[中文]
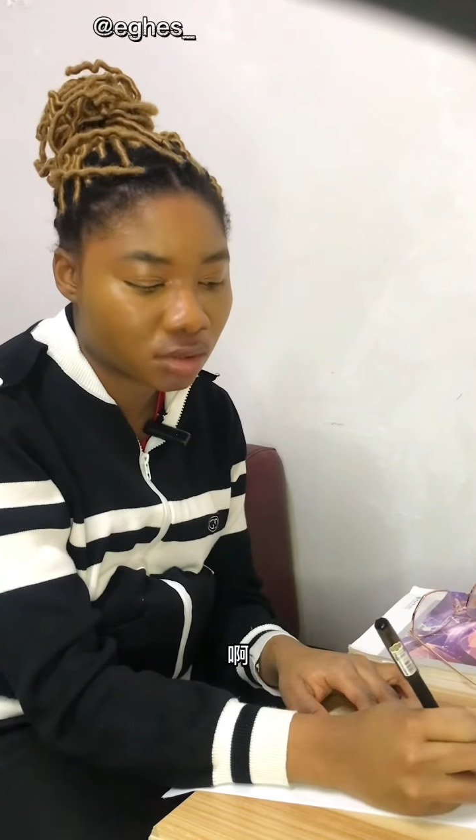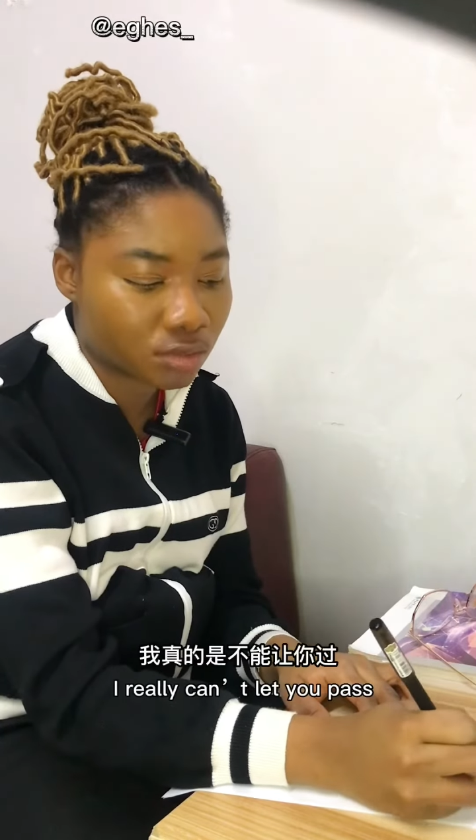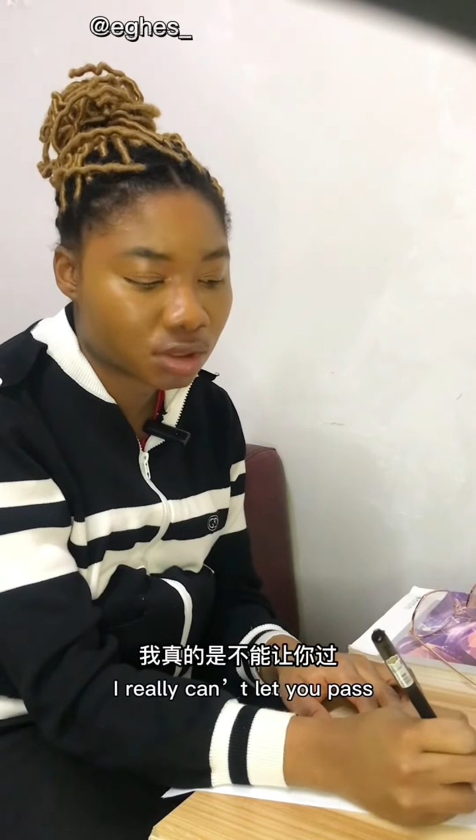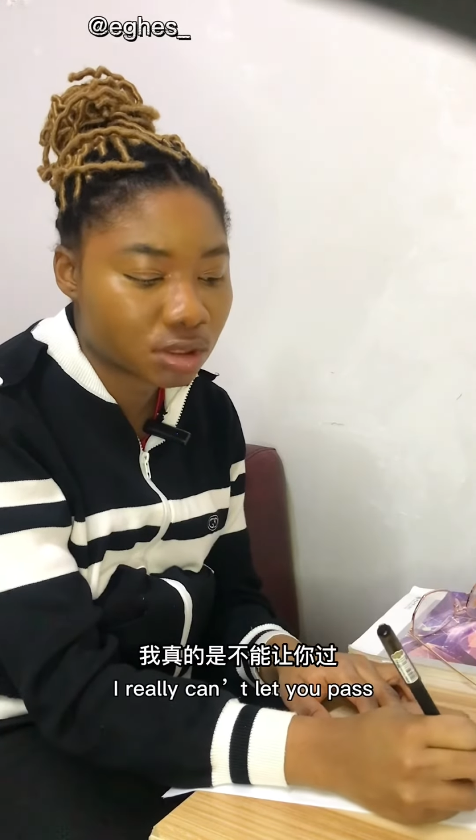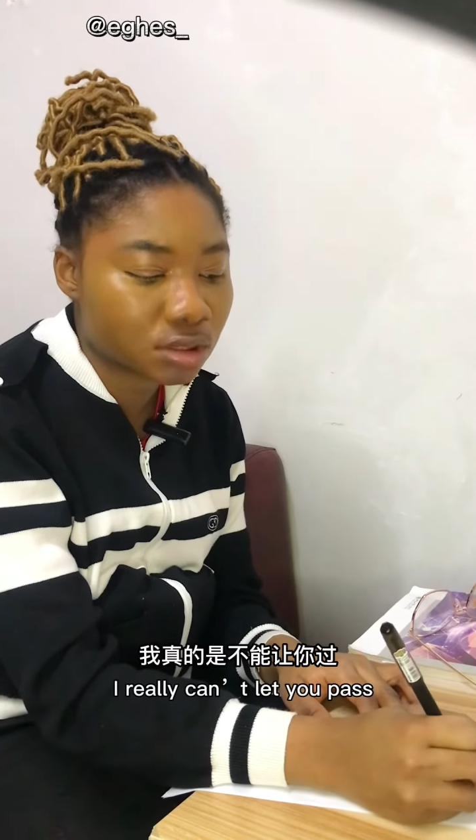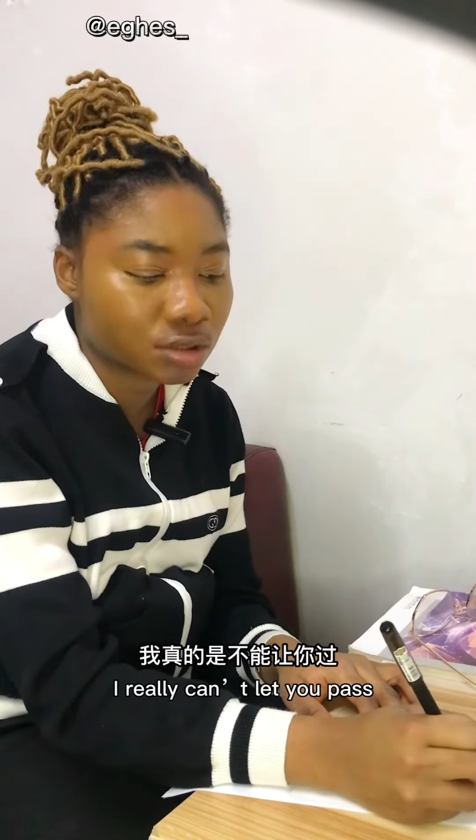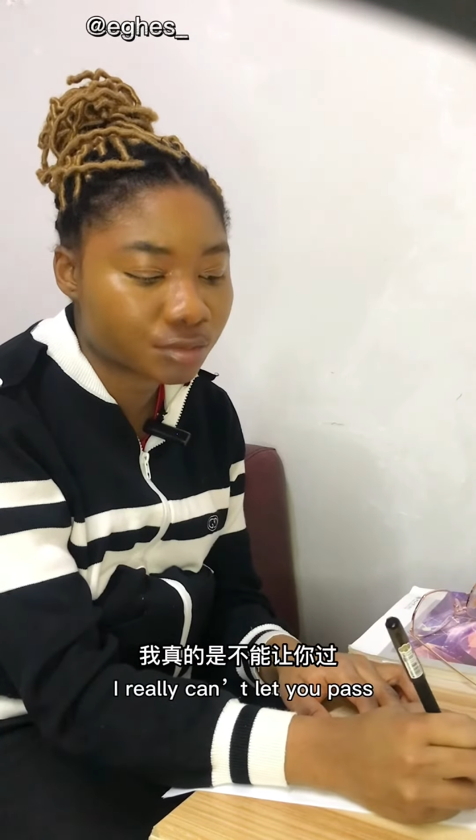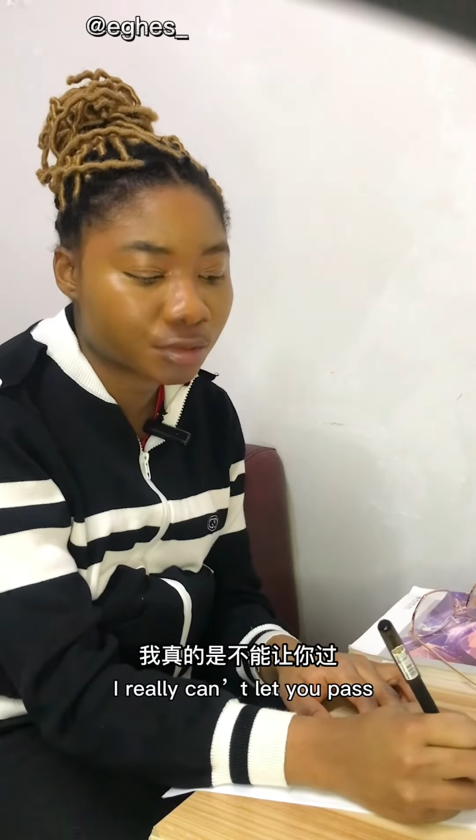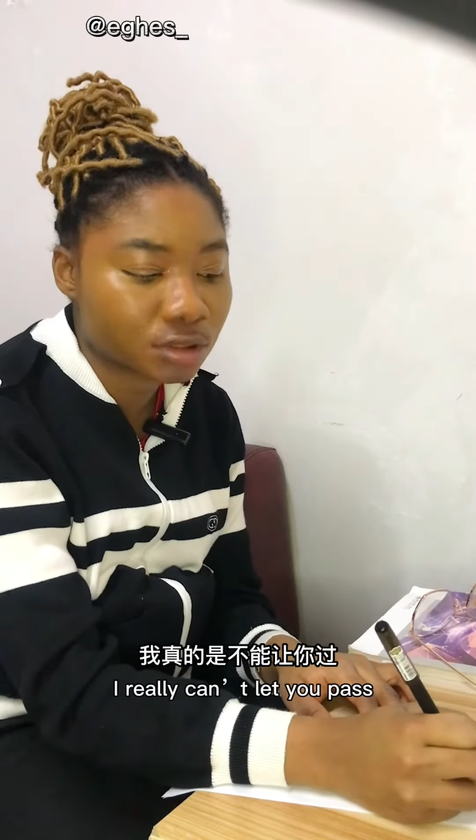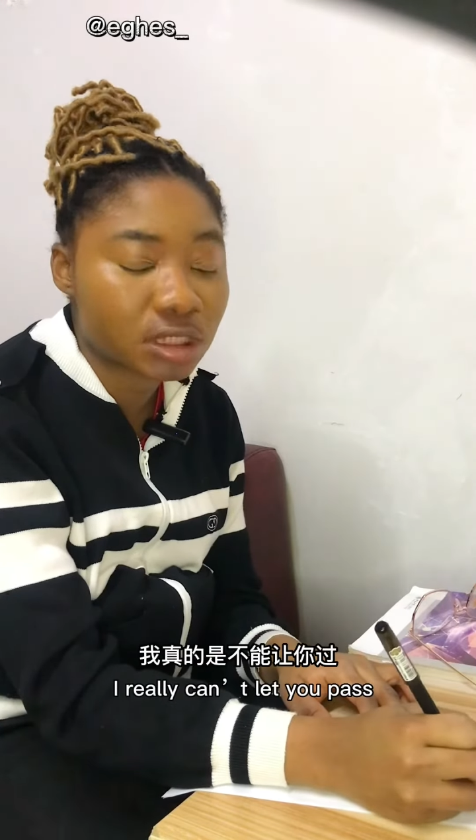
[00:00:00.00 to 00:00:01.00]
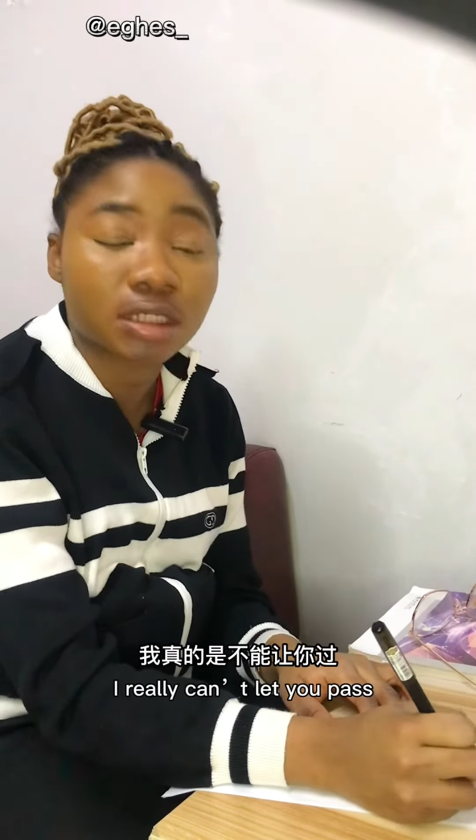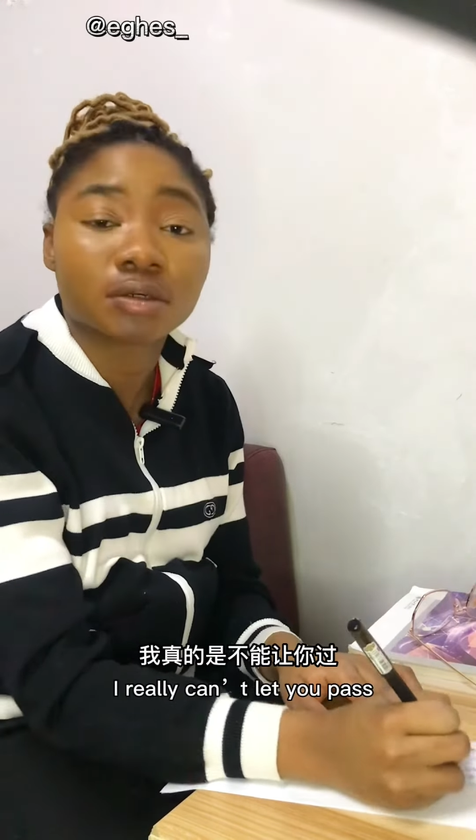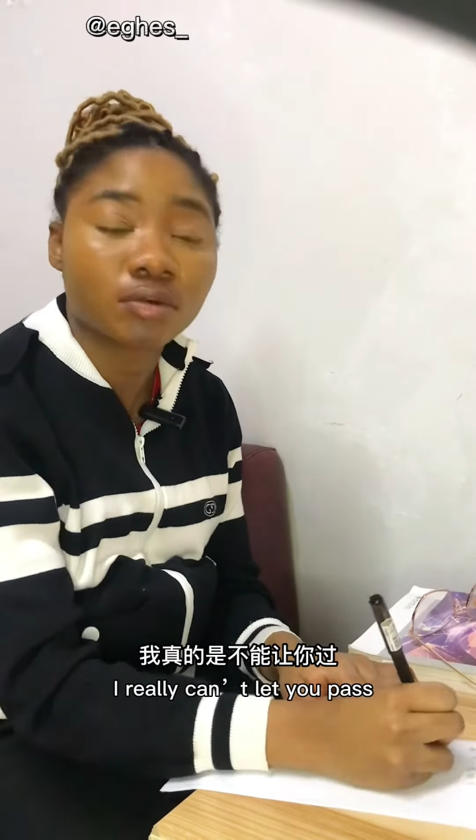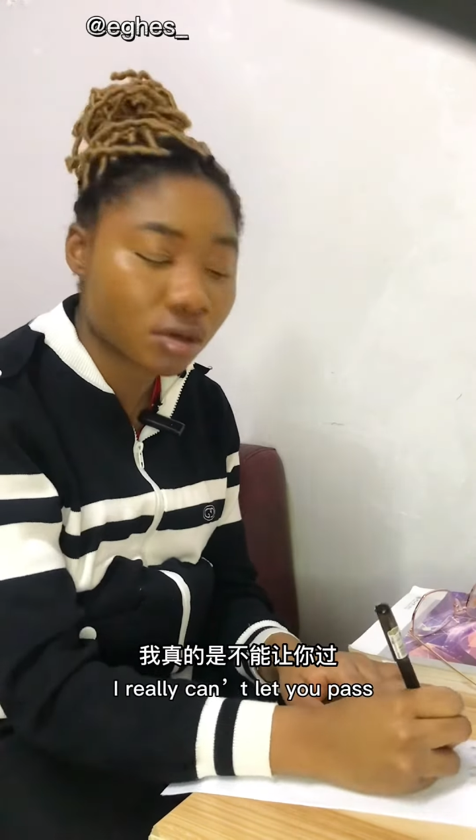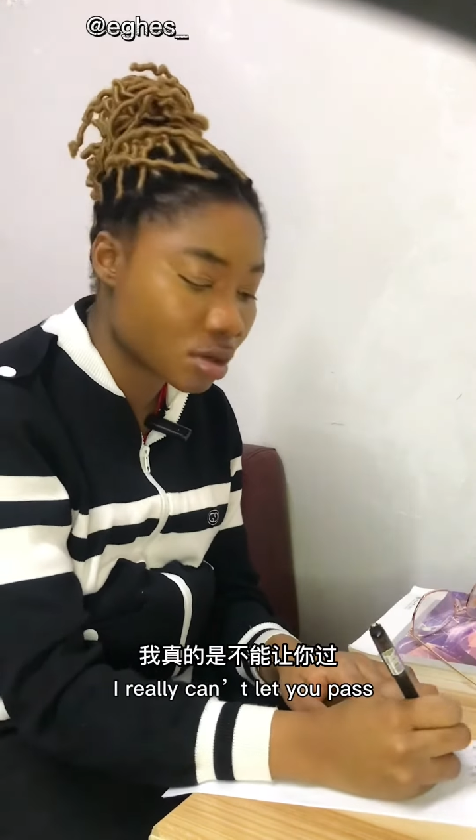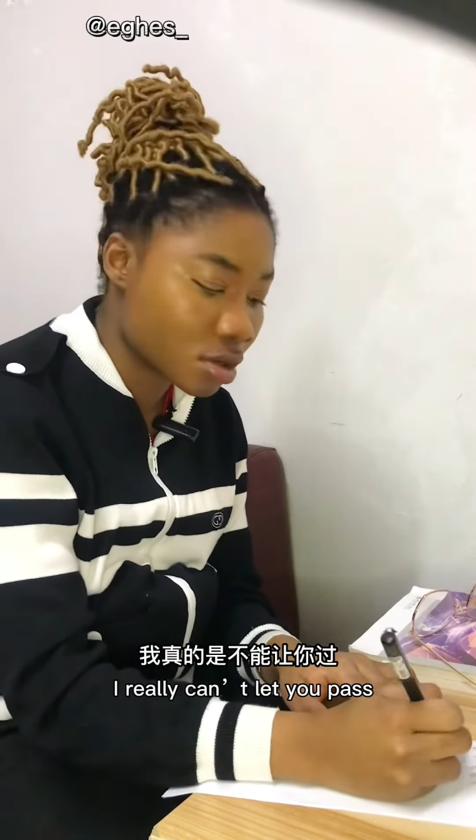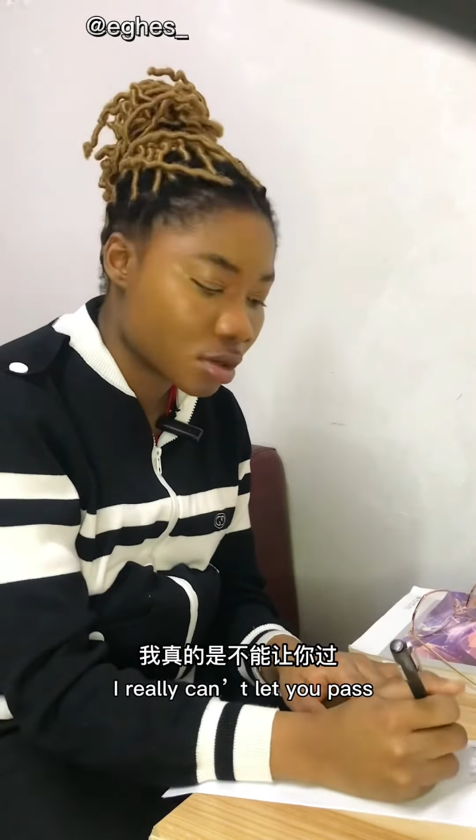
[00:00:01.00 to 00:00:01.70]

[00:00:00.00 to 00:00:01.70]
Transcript: 我真的是不能让你过，